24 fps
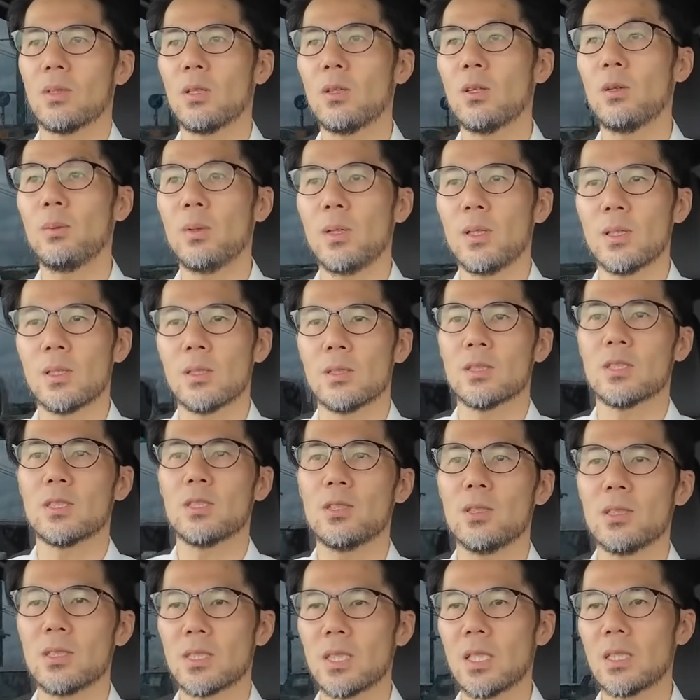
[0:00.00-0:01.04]
例えば
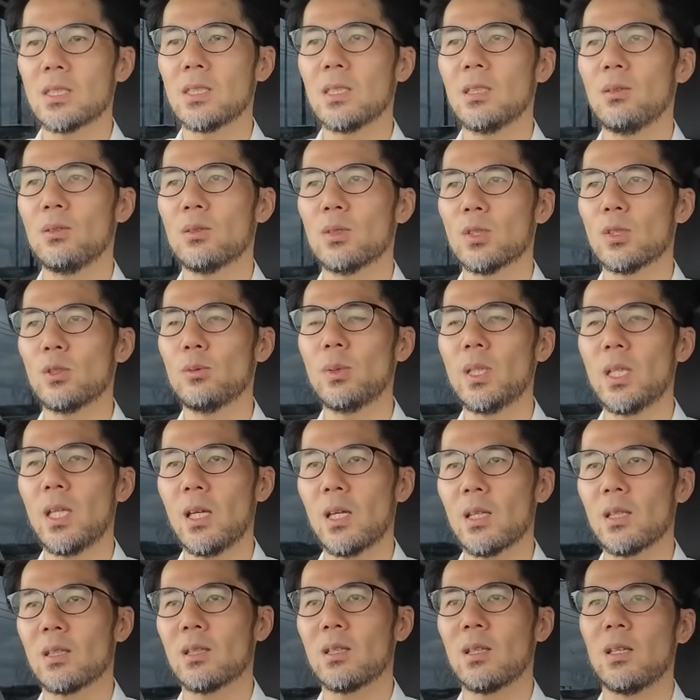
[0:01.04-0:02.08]
写真を趣味で
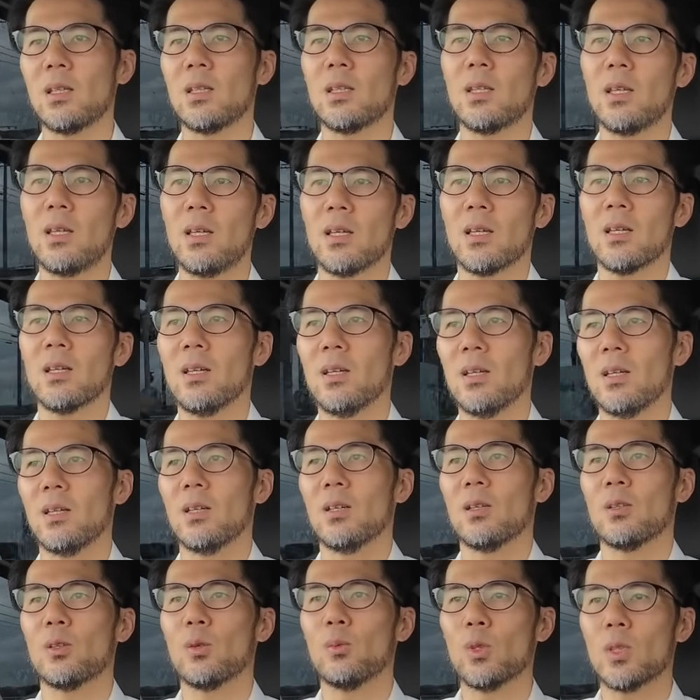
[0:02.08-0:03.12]
やっていて
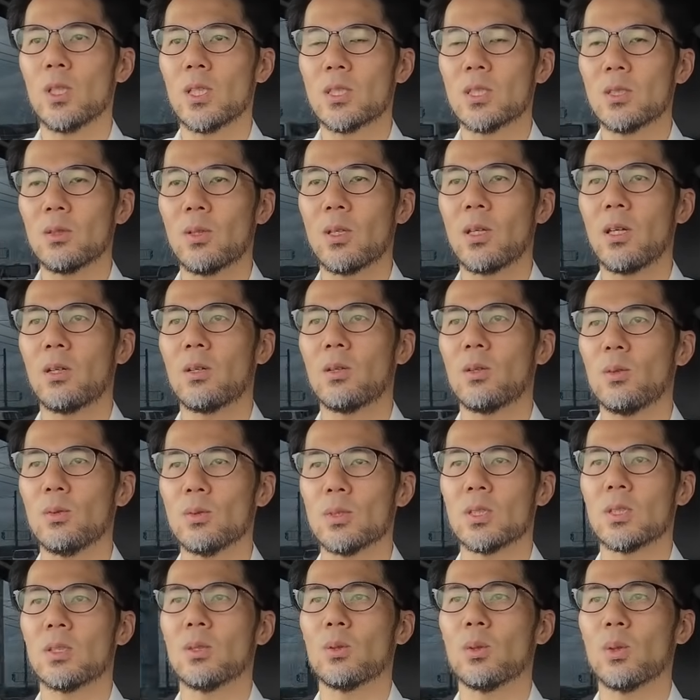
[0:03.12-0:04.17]
友達の結
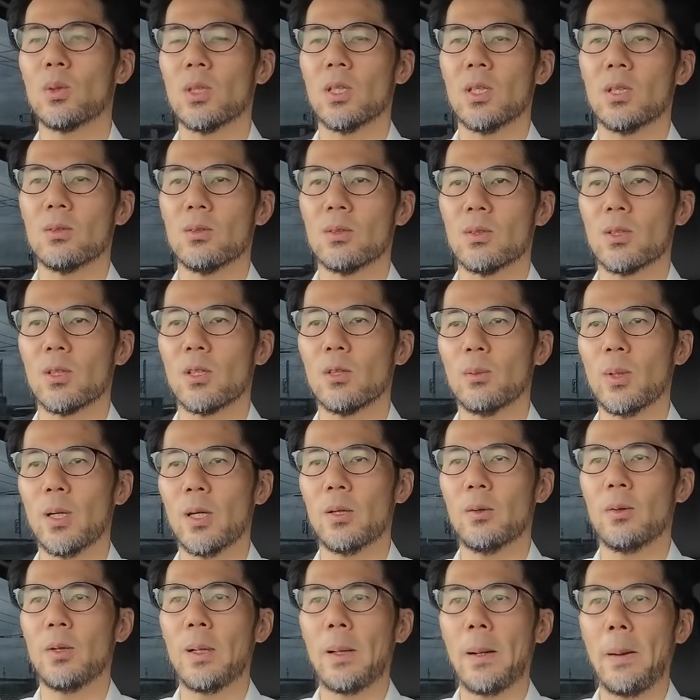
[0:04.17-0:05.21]
婚式を取りに行くっていう
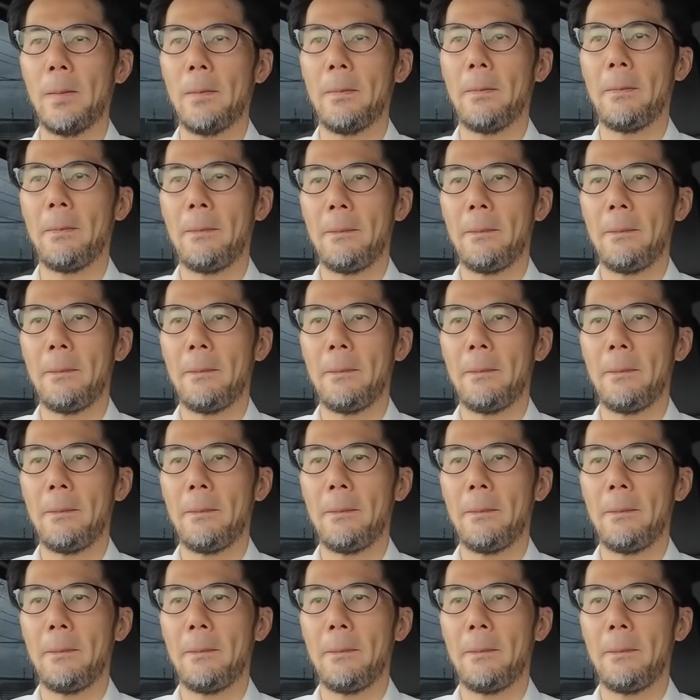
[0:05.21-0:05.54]
場合は